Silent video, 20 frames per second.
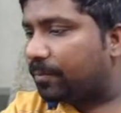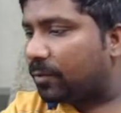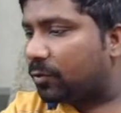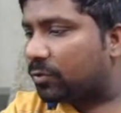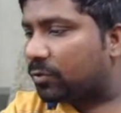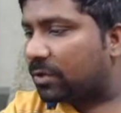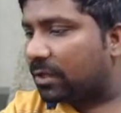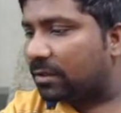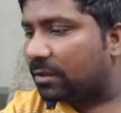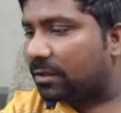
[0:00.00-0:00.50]

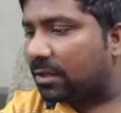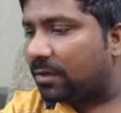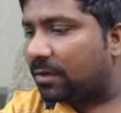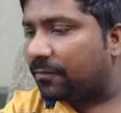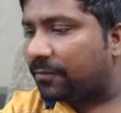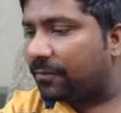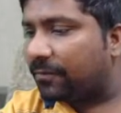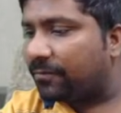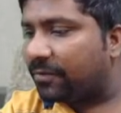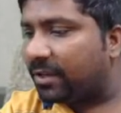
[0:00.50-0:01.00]
उसके अंदर
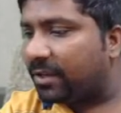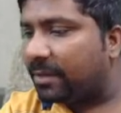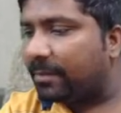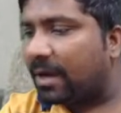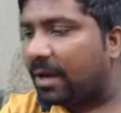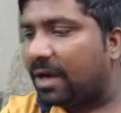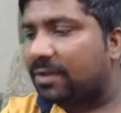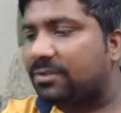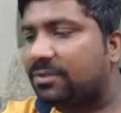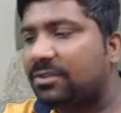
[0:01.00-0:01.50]
फिफ्टी
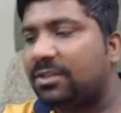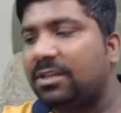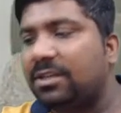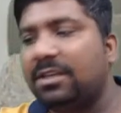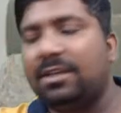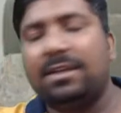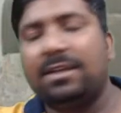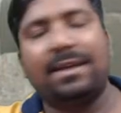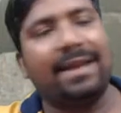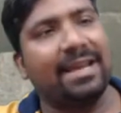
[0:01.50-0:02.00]
मार्क्स की
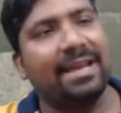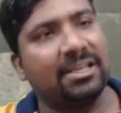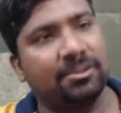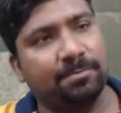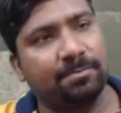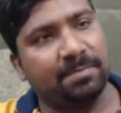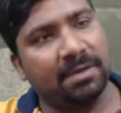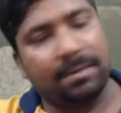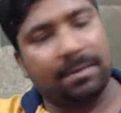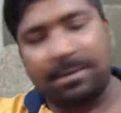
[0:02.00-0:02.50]

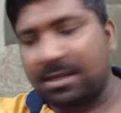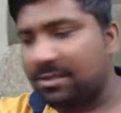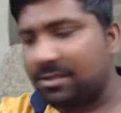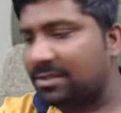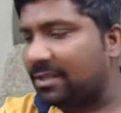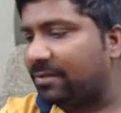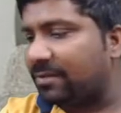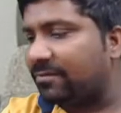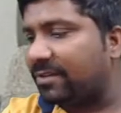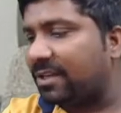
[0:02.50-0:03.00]
एसपीएम है
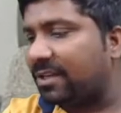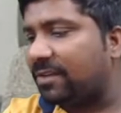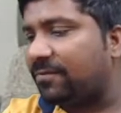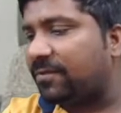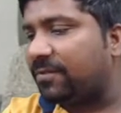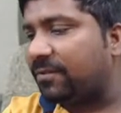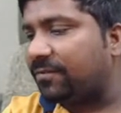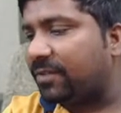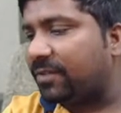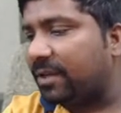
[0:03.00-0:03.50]
सेम वही
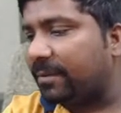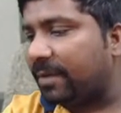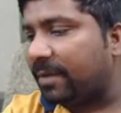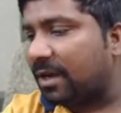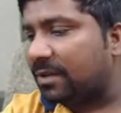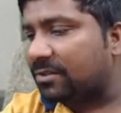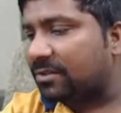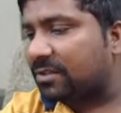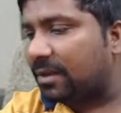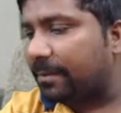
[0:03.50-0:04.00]
फिफ्टी
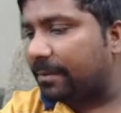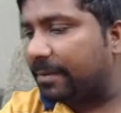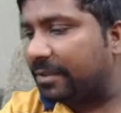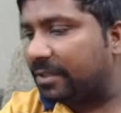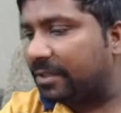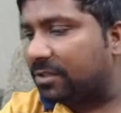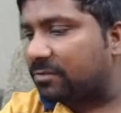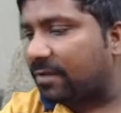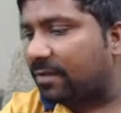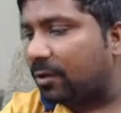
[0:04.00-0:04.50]
मार्क्स का
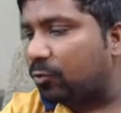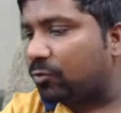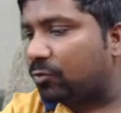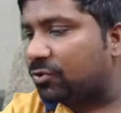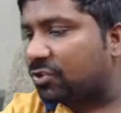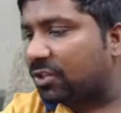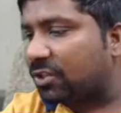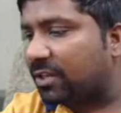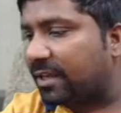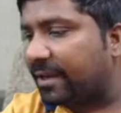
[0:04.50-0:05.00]
बिजनेस
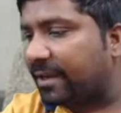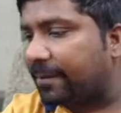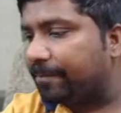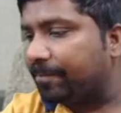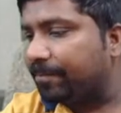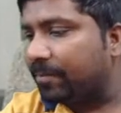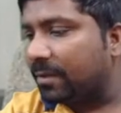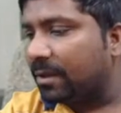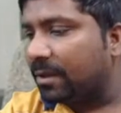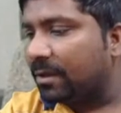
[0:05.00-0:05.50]
वैल्यूएशन है
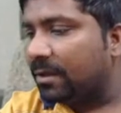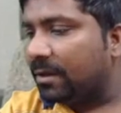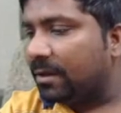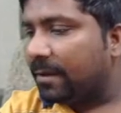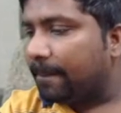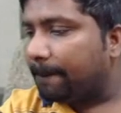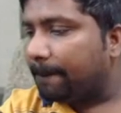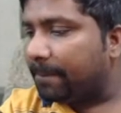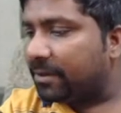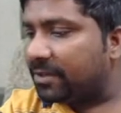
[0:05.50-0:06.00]

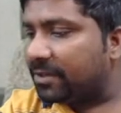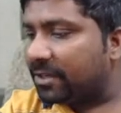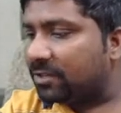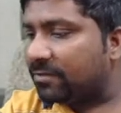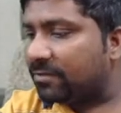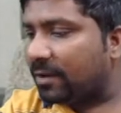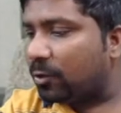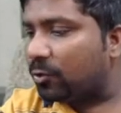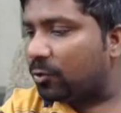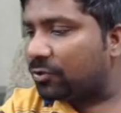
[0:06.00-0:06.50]
बिजनेस
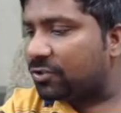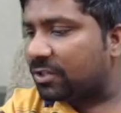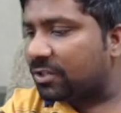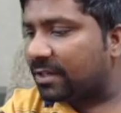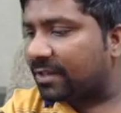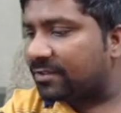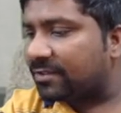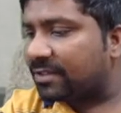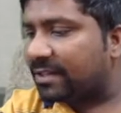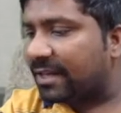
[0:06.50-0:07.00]
वैल्यूएशन
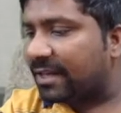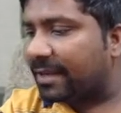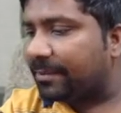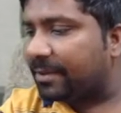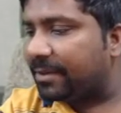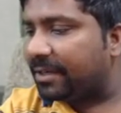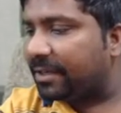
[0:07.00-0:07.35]
एसेट लाइबिलिटी